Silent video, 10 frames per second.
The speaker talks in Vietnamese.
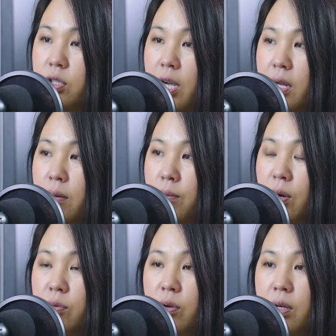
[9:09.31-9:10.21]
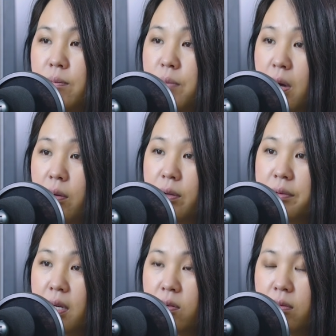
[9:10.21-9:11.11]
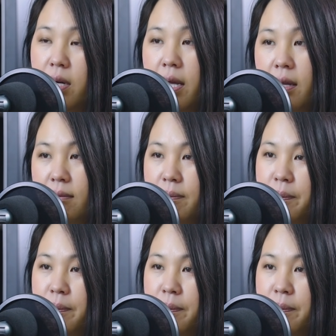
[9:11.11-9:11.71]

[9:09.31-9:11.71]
sai im lông thôi im lông mà chạy trong nền